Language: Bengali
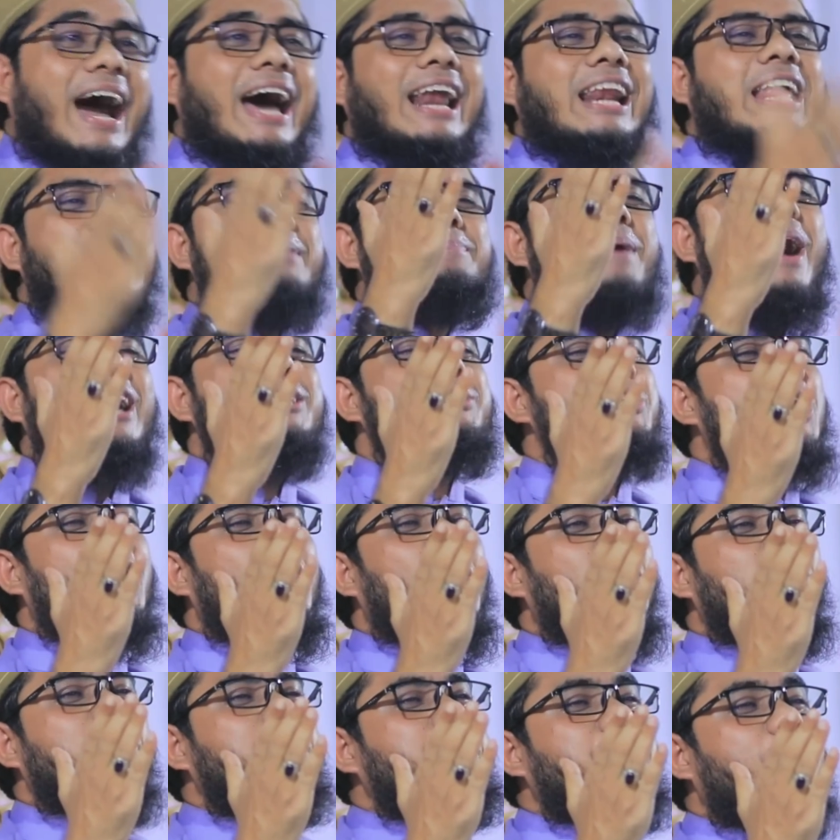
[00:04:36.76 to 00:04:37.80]
কালিমা
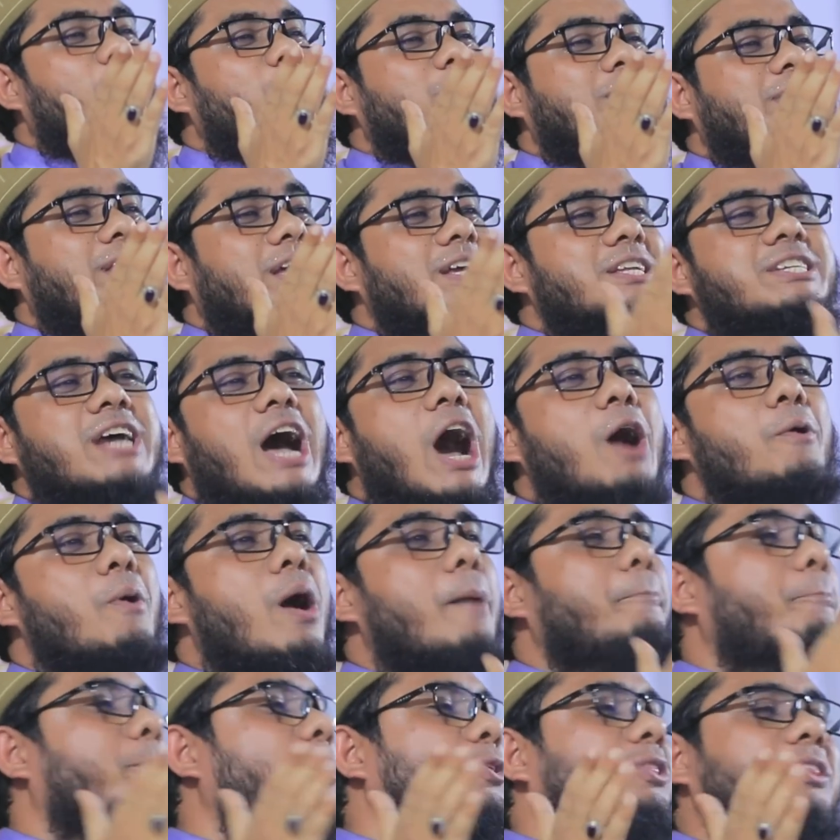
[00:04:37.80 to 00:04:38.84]
যখন পড়তে
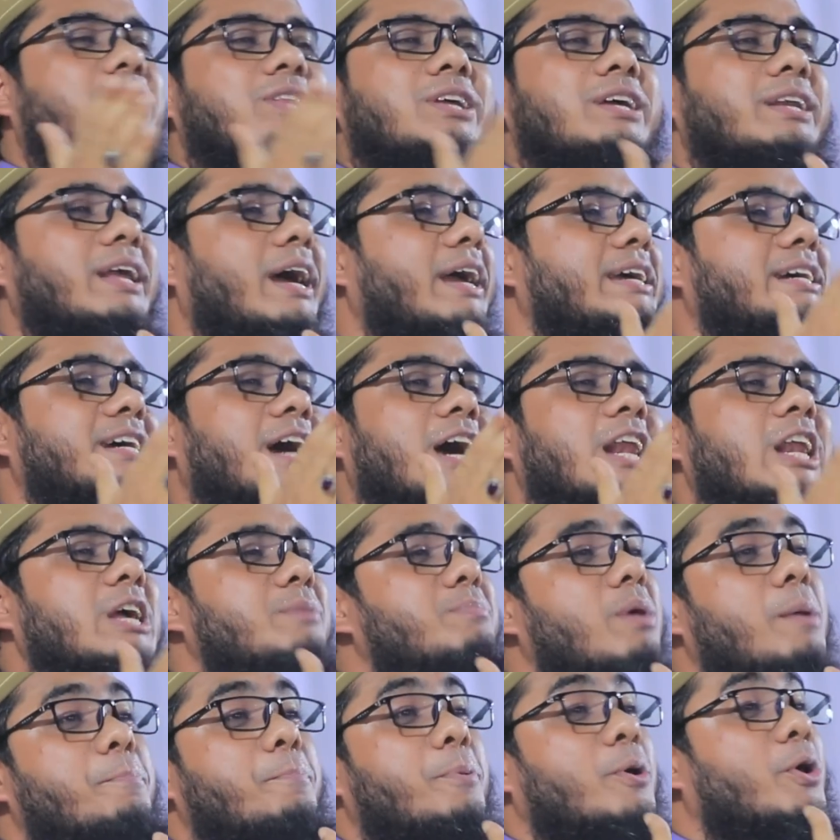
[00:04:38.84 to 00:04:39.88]
চাও আপত্তি নাই
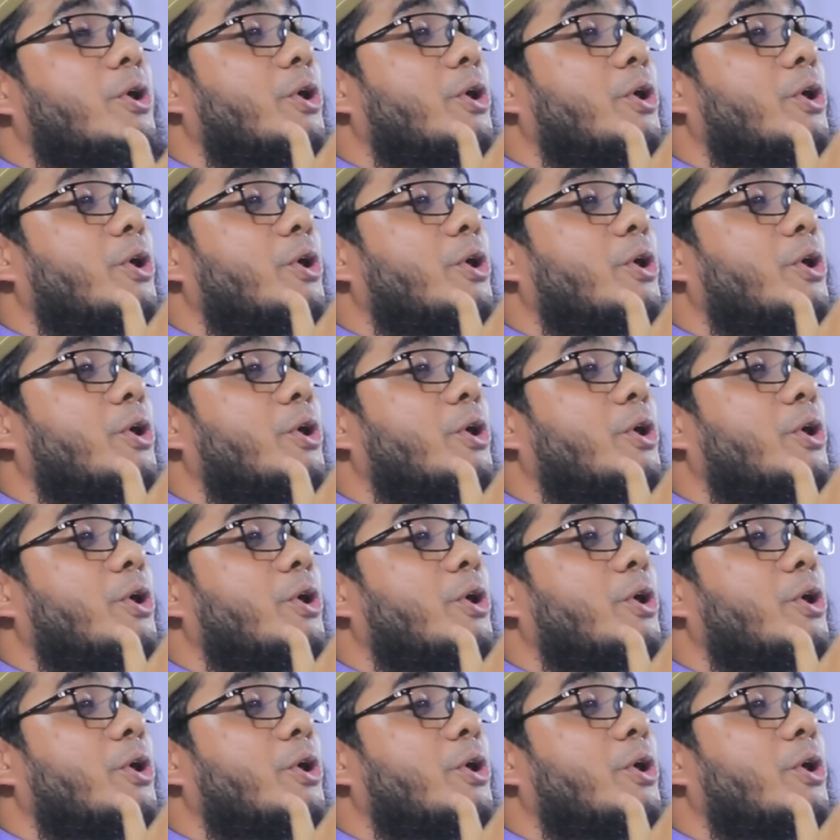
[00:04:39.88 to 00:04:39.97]
কালিমা